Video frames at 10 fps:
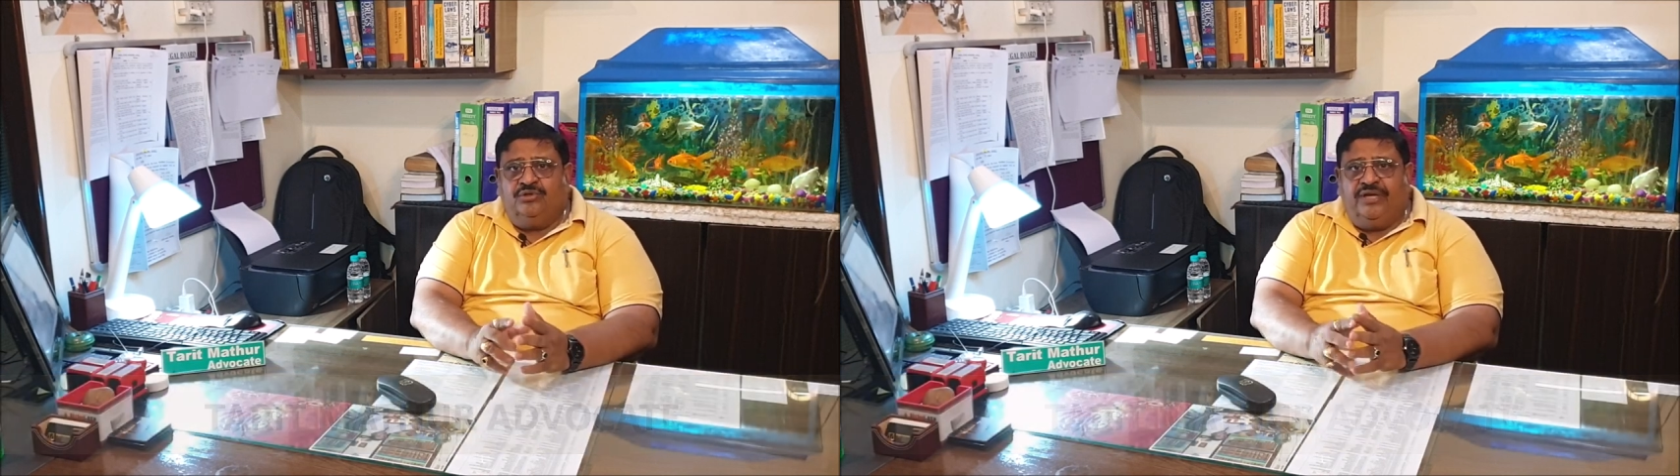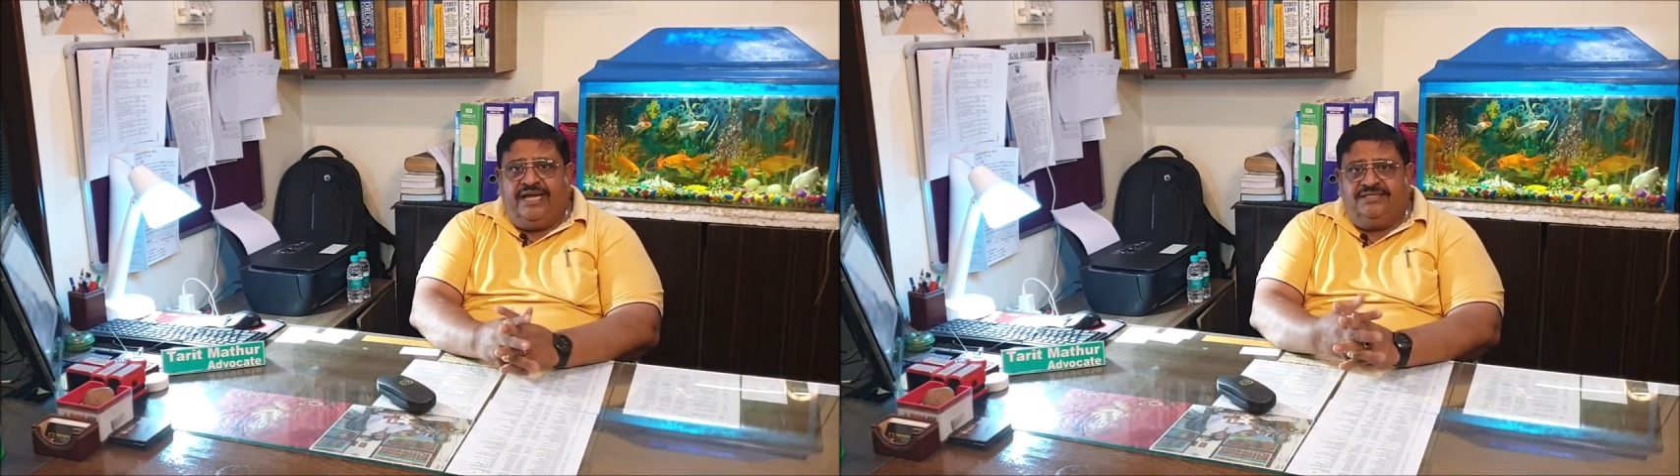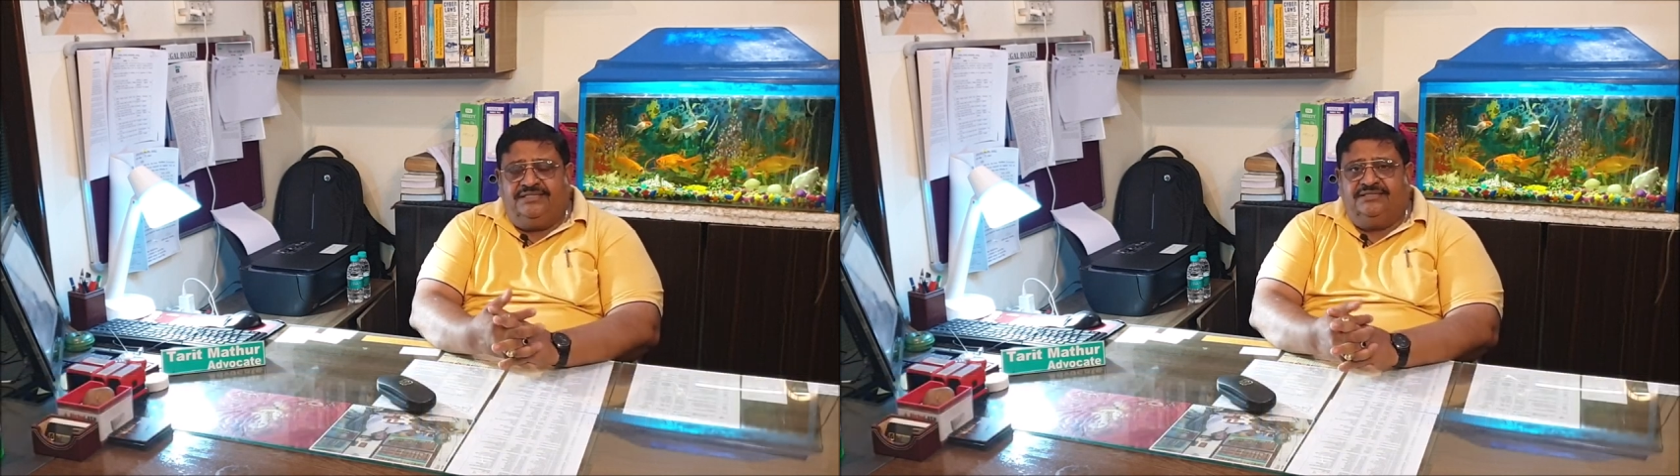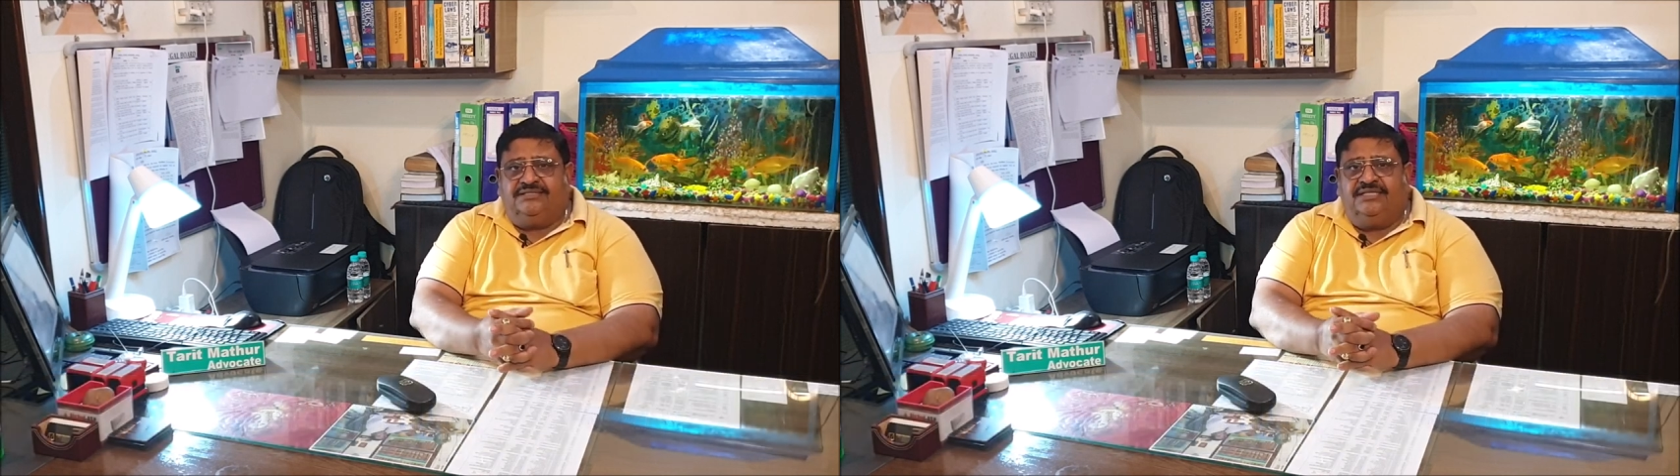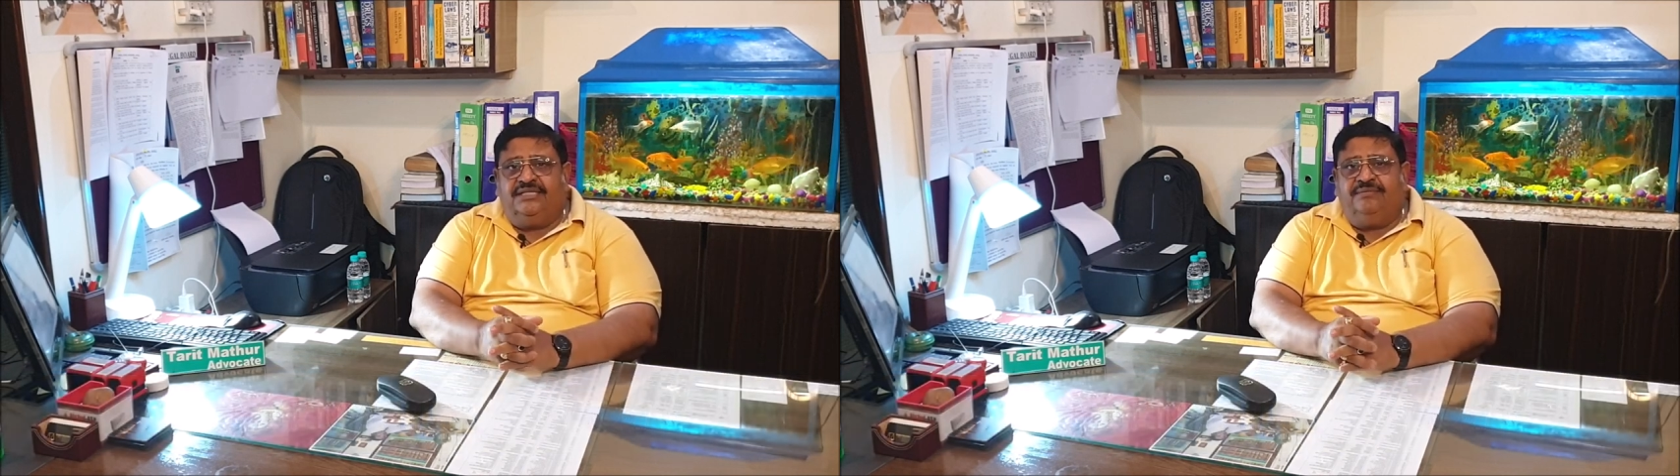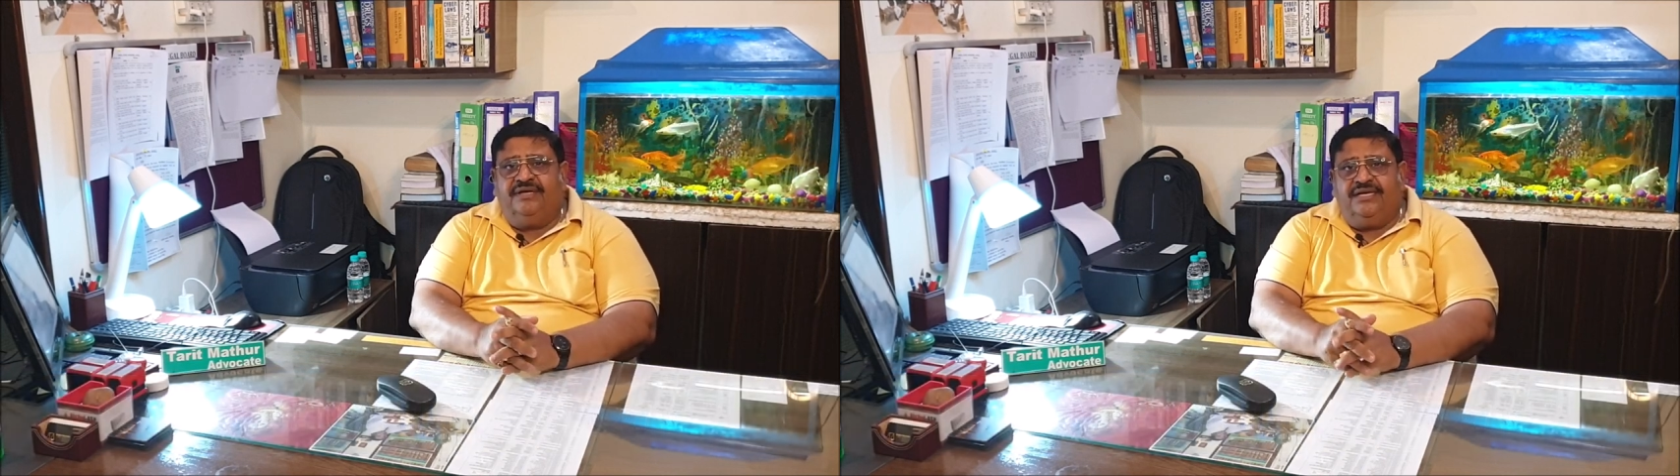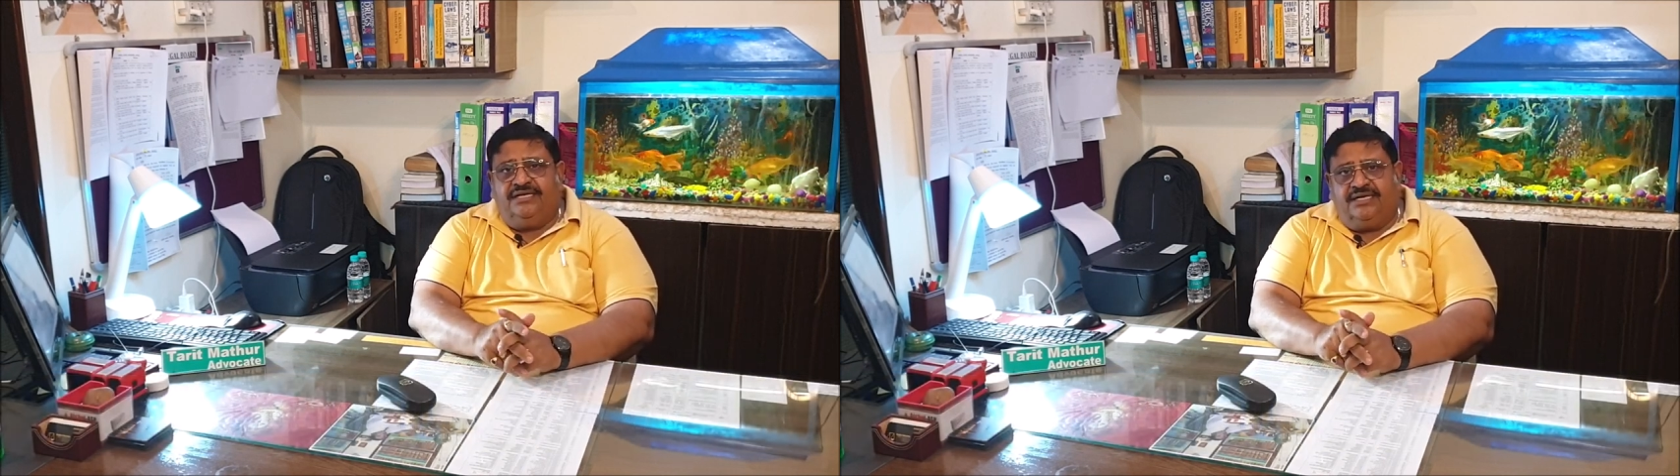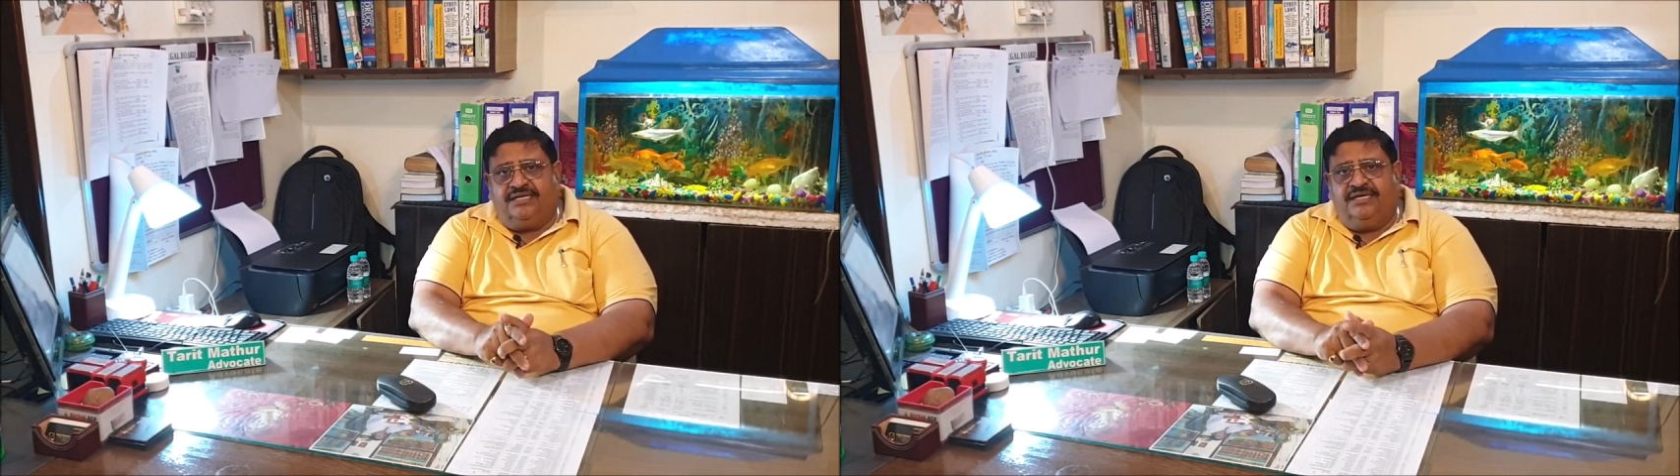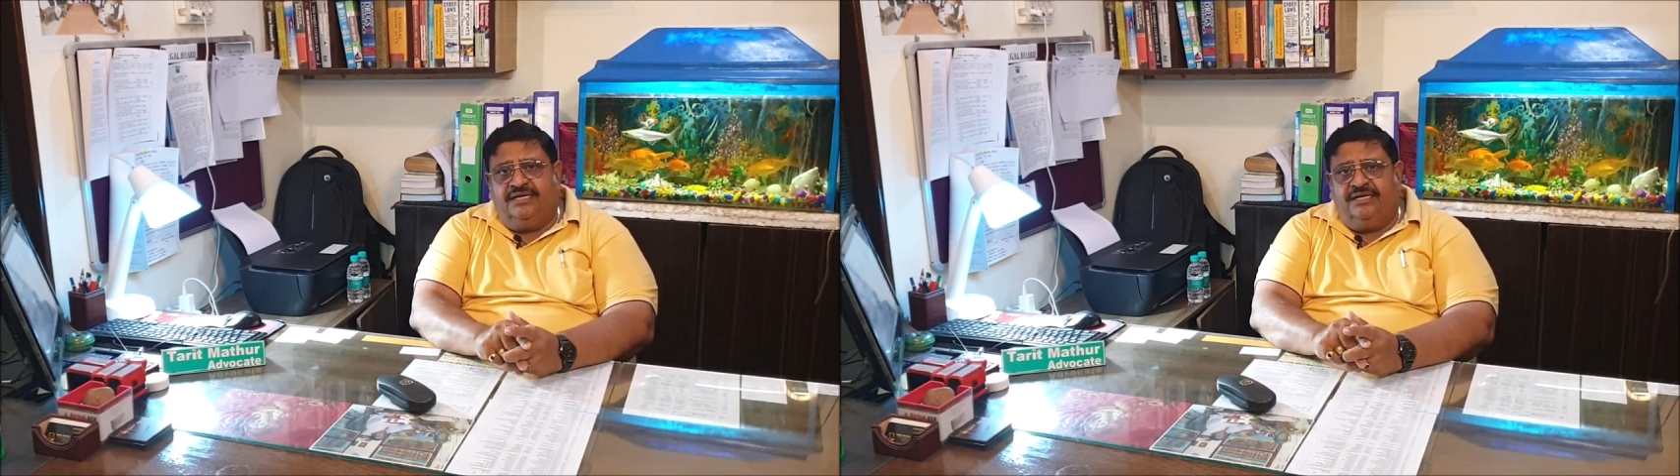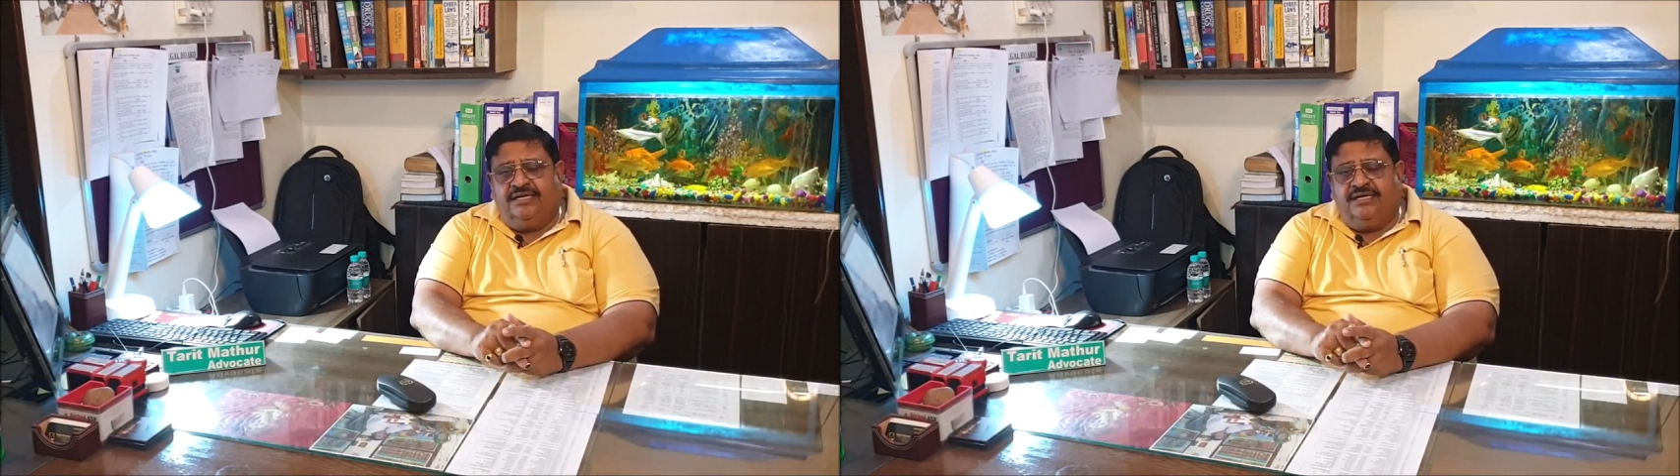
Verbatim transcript: तो ऐसी स्थिति में लड़कियाँ